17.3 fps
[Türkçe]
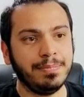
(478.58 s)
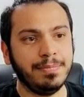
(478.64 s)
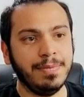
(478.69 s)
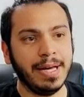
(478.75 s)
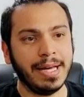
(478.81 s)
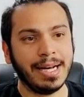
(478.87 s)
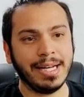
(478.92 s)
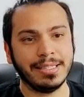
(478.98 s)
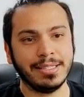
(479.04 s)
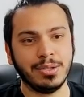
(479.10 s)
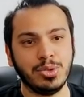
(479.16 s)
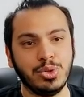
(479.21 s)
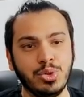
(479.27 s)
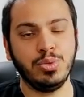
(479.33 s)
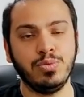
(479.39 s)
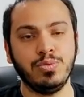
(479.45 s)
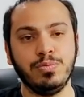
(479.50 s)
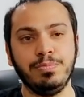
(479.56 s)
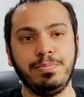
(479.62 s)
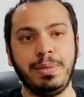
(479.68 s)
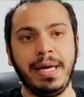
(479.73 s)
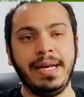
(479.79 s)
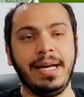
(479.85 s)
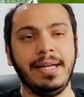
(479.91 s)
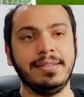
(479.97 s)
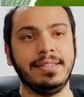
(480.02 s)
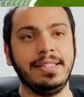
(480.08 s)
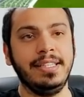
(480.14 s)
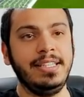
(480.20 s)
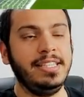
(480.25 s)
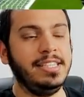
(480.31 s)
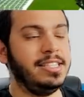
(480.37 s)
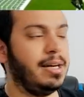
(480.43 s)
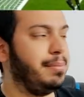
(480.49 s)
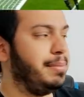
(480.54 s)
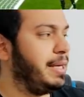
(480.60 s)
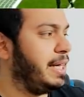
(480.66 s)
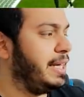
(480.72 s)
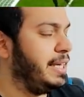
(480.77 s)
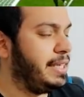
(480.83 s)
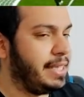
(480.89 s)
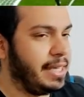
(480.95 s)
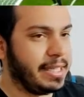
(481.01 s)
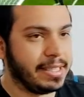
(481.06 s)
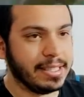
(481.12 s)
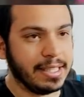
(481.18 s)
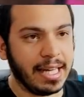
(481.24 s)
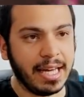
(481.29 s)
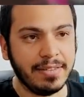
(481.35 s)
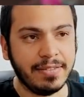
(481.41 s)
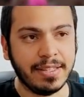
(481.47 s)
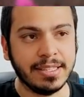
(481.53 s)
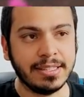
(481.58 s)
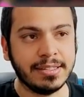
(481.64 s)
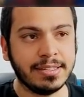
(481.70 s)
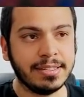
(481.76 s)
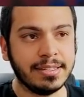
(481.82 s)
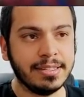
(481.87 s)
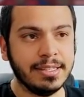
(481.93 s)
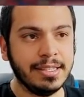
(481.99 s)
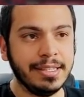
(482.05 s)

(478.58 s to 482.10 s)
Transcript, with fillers: Ver artık şu penaltıyı diyeceğim ya. 2 Clivert.